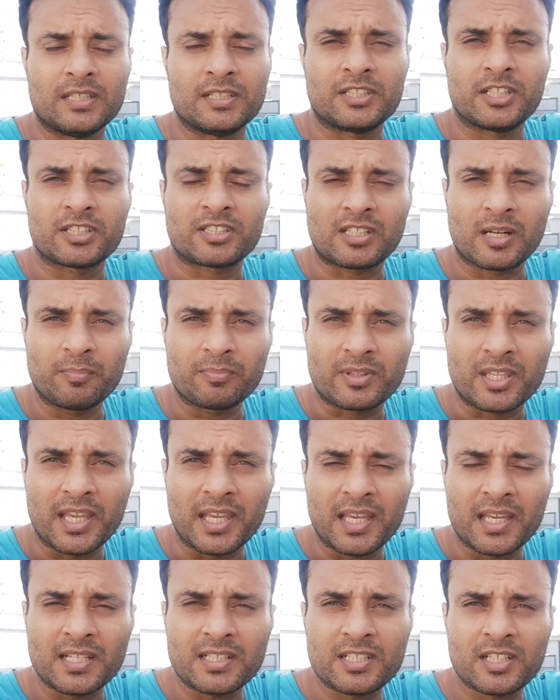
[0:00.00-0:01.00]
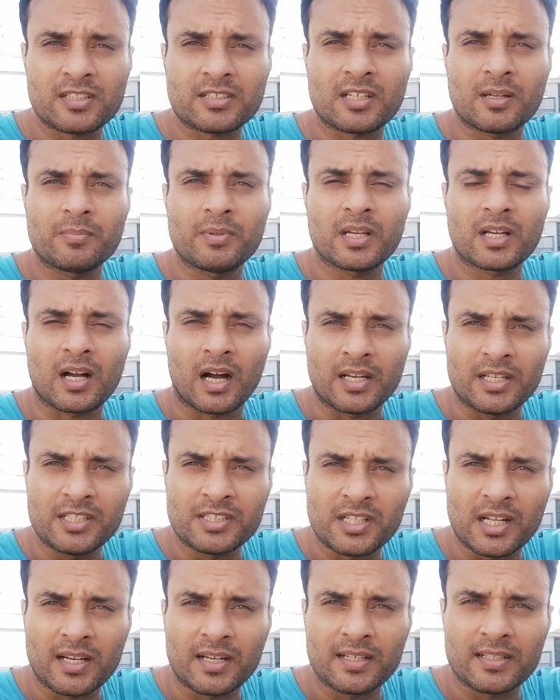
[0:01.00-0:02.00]
जिस टाइम थे जिस टाइम ये कहानी
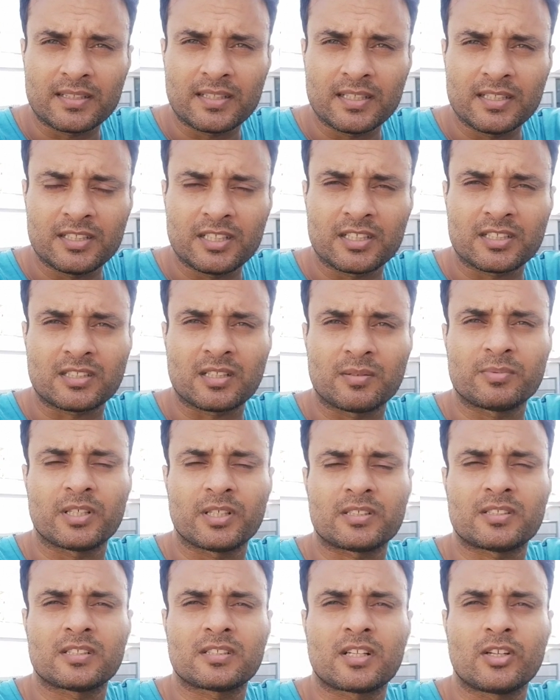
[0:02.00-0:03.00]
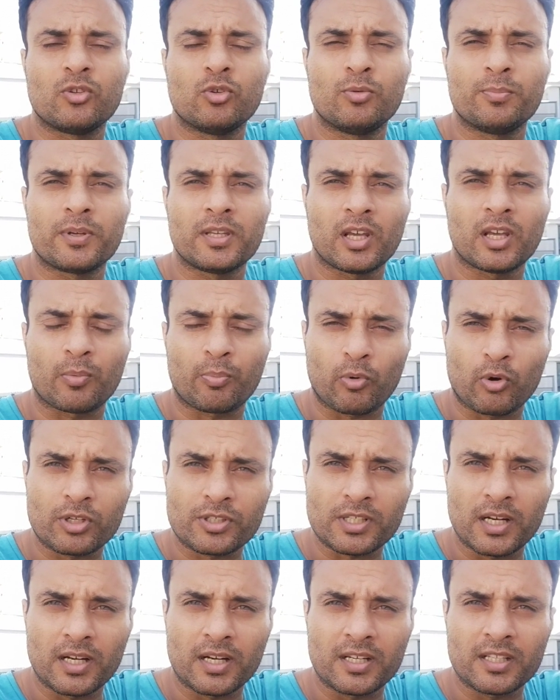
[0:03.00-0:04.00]
चल रही थी जिस टाइम जस्टिस कयूम की एयरपोर्ट
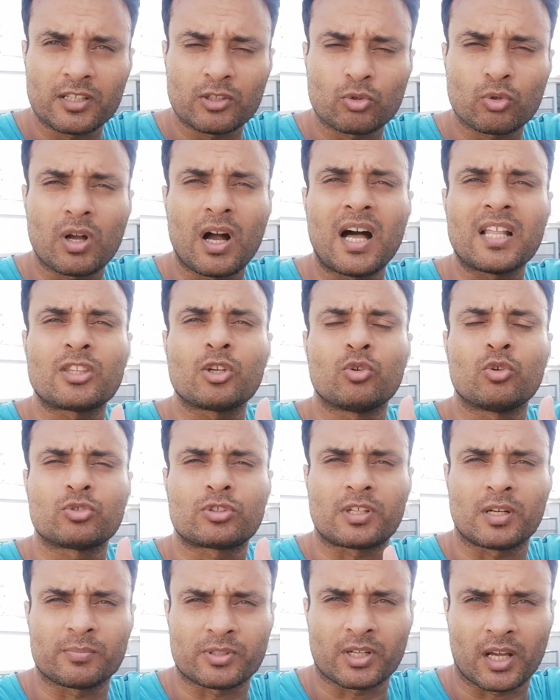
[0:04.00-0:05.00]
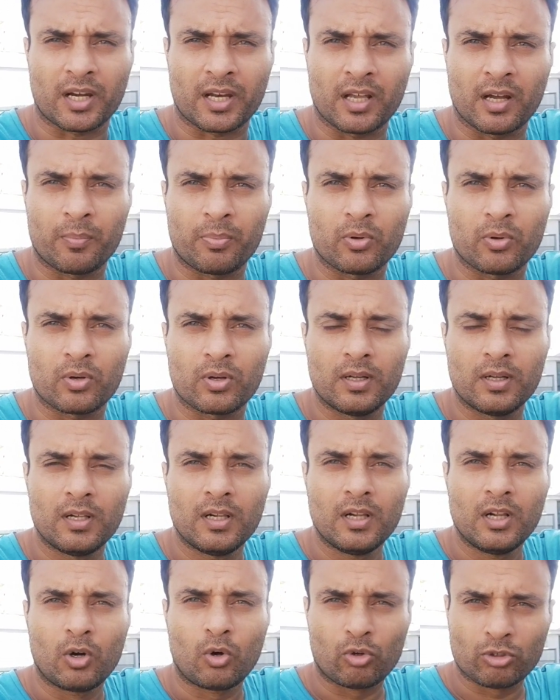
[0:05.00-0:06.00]
चल रही थी तो कहाँ थे उस टाइम सारे आप
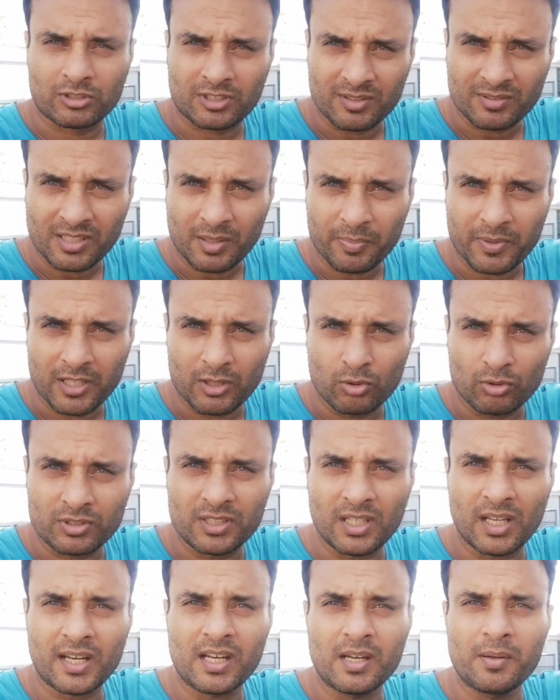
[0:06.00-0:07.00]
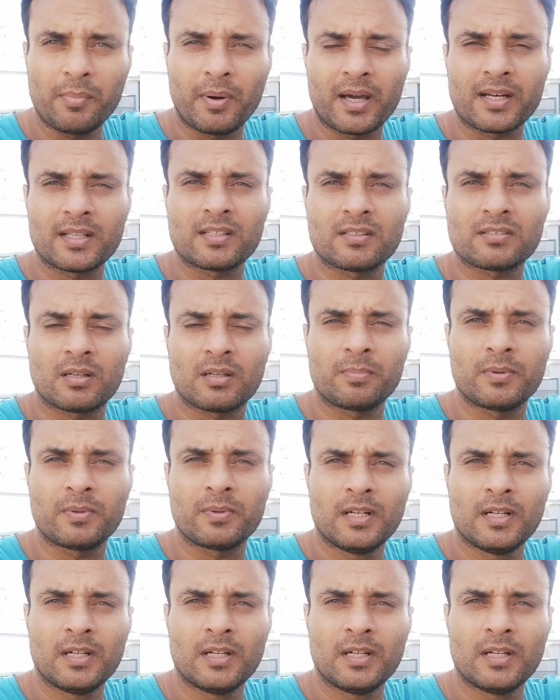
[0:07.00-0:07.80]
लोग उस टाइम सब क्या दोस्ती यारी निभा रहे थे सब